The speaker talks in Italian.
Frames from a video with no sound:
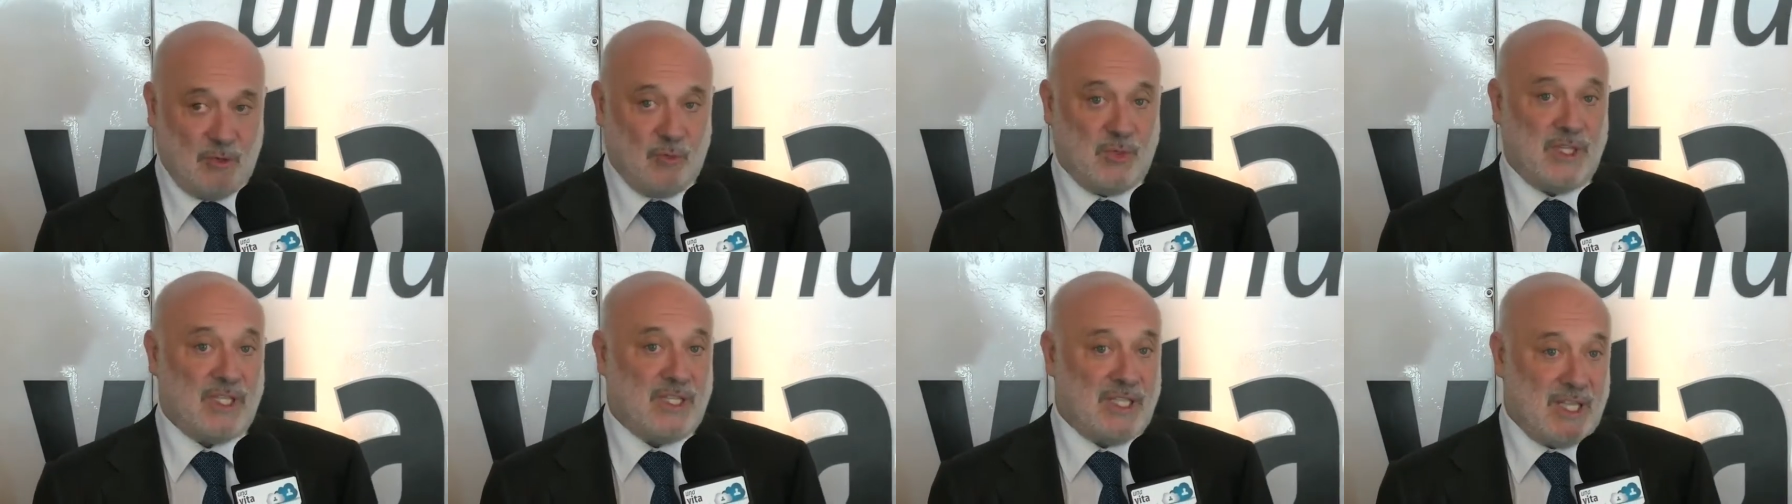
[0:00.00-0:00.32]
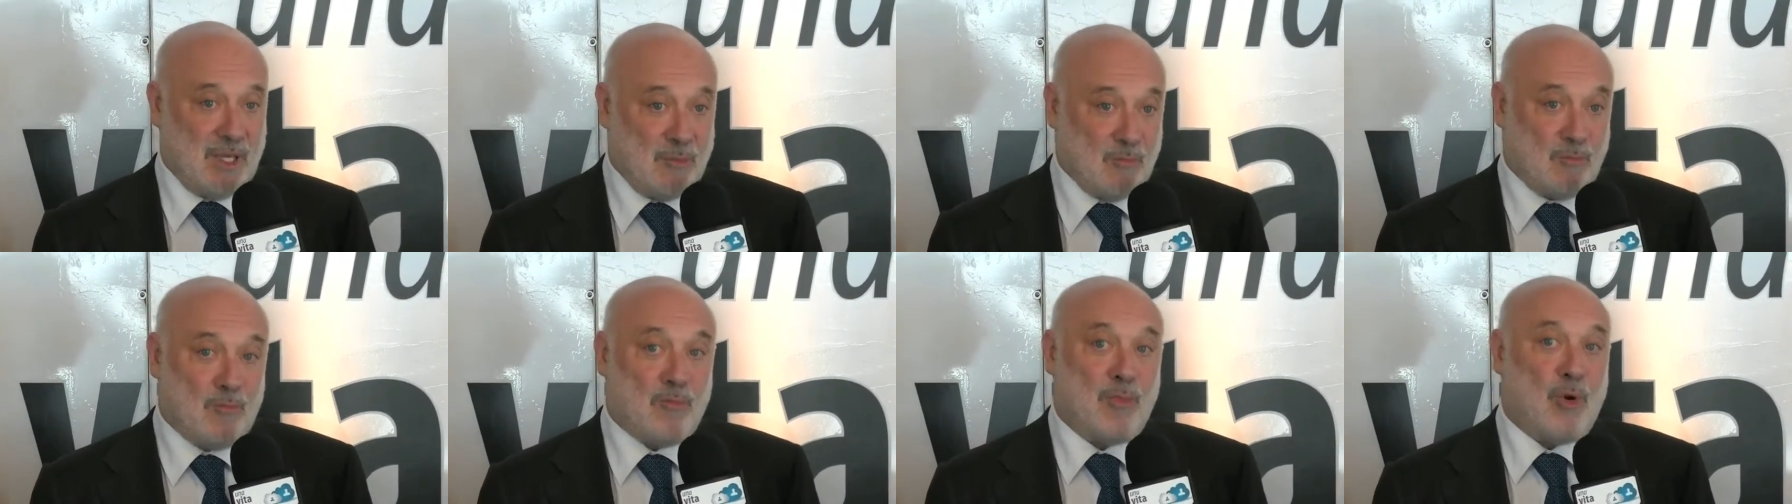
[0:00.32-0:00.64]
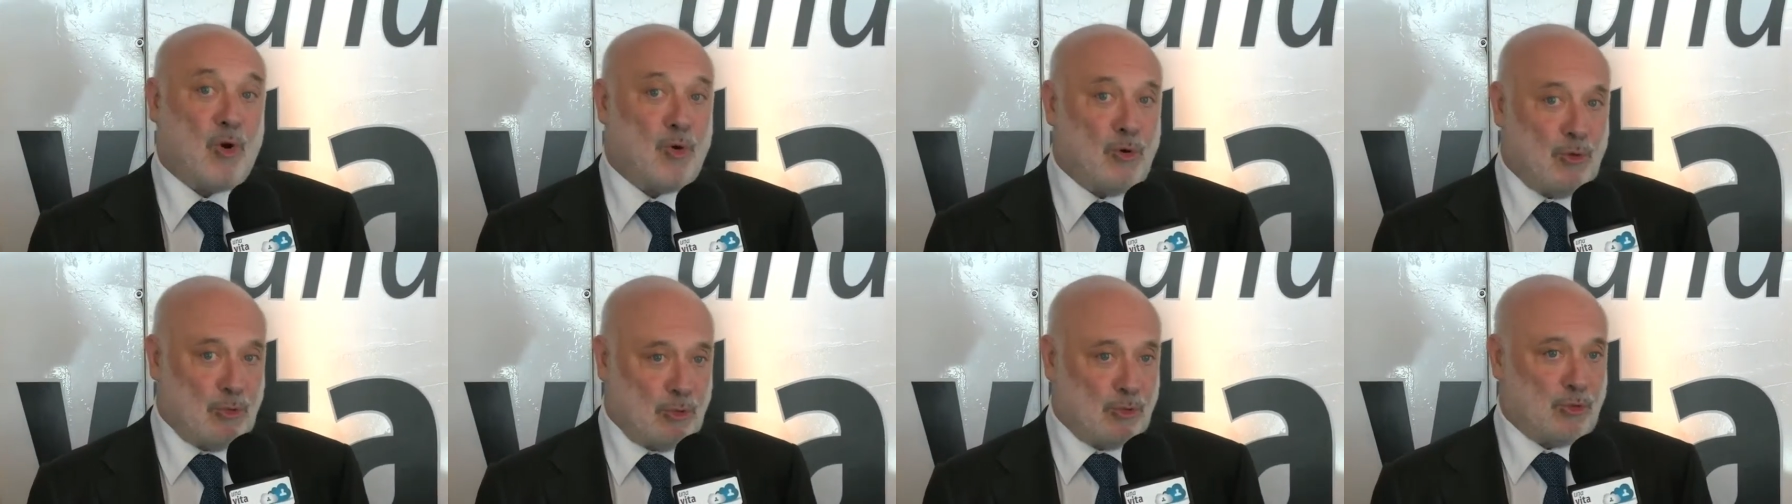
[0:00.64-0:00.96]
Quindi è
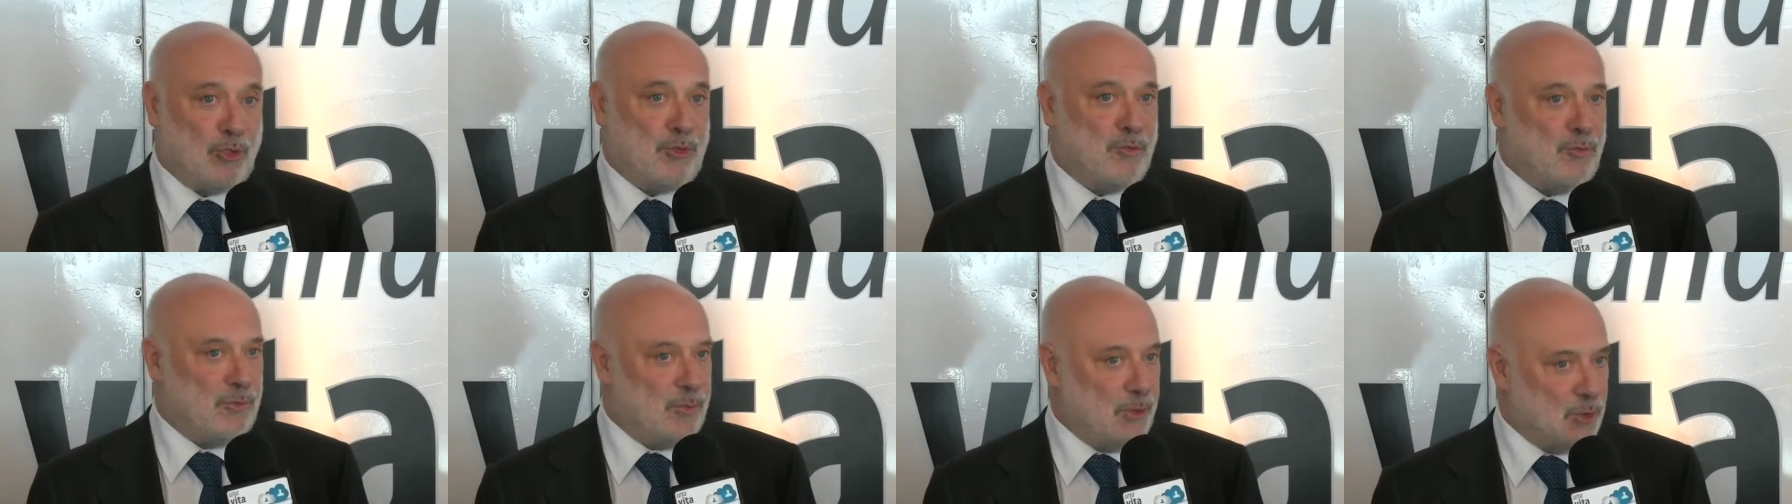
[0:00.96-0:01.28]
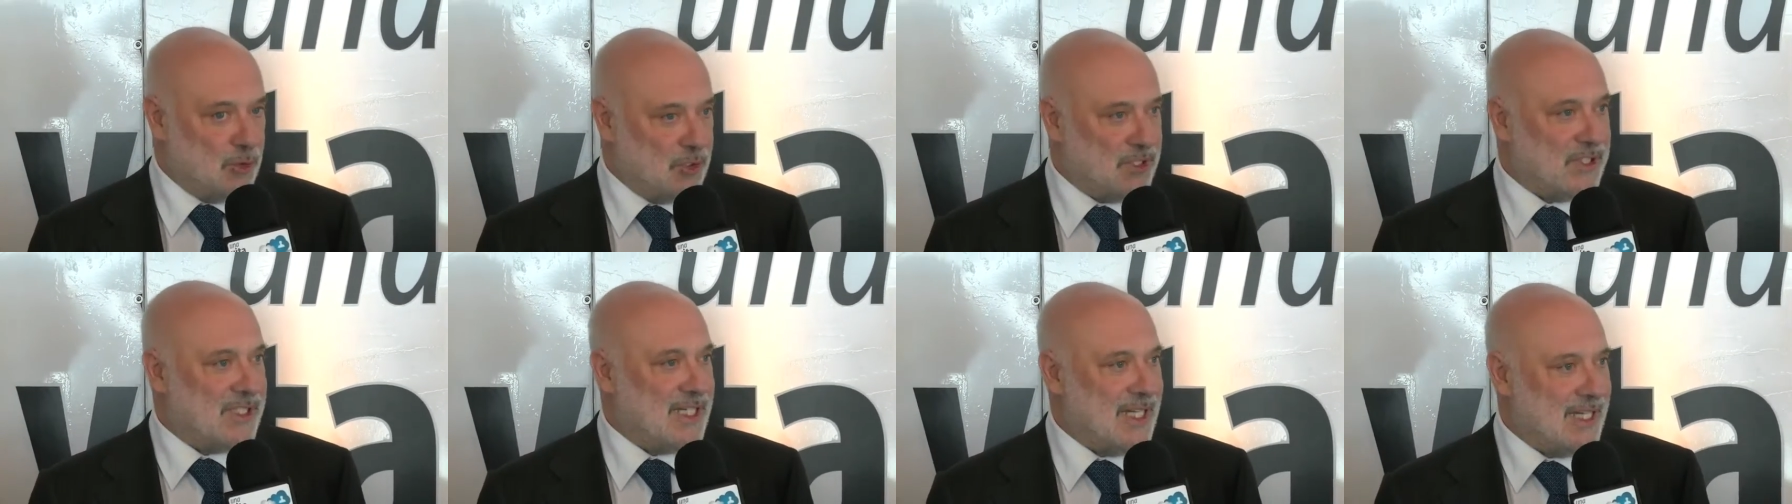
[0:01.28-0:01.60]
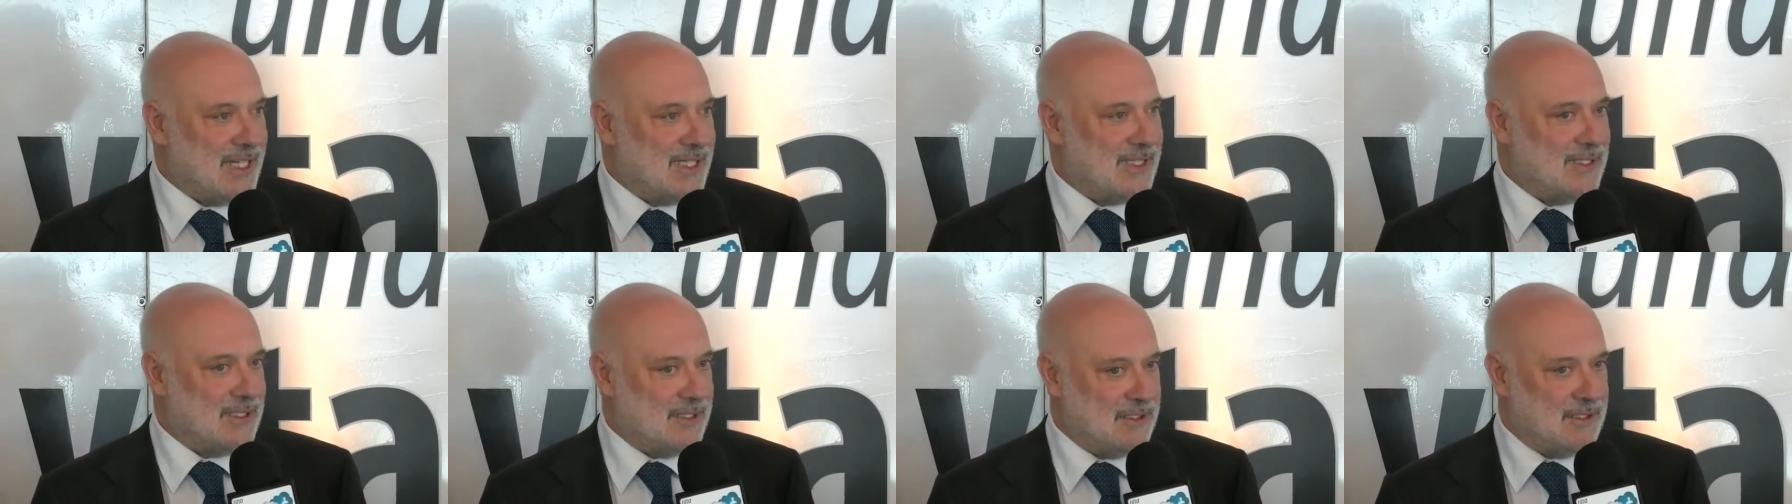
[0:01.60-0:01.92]
molto
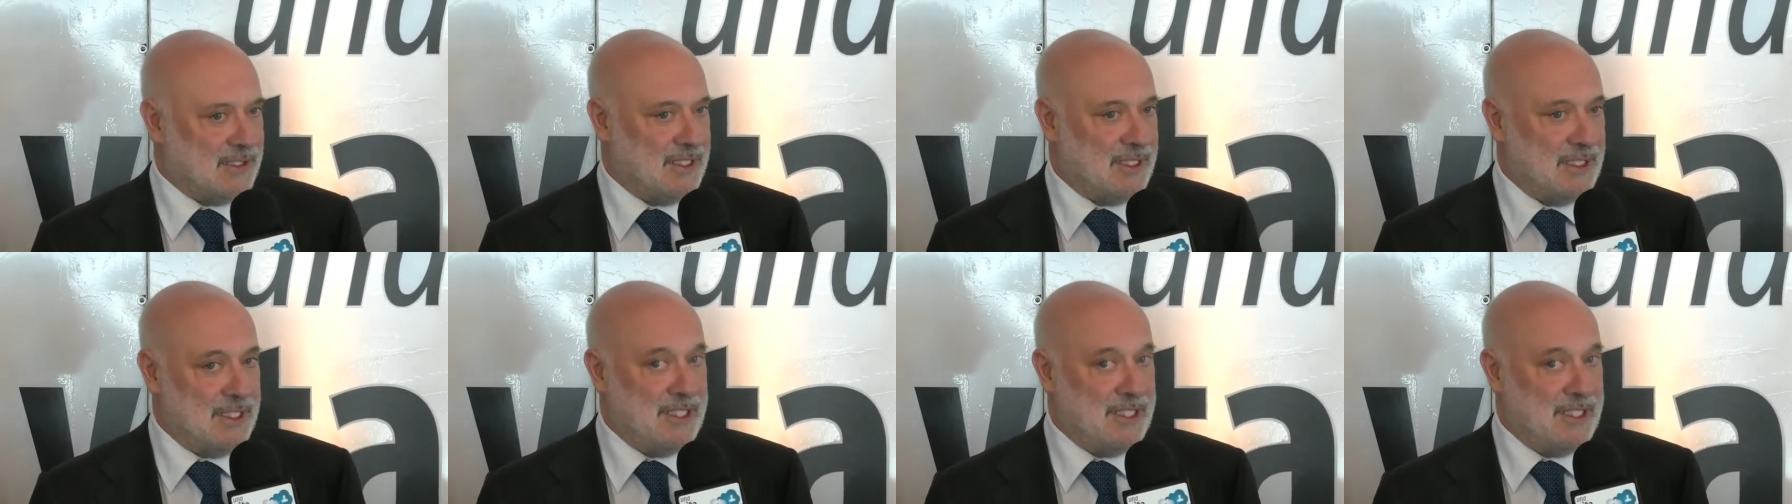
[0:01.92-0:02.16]
importante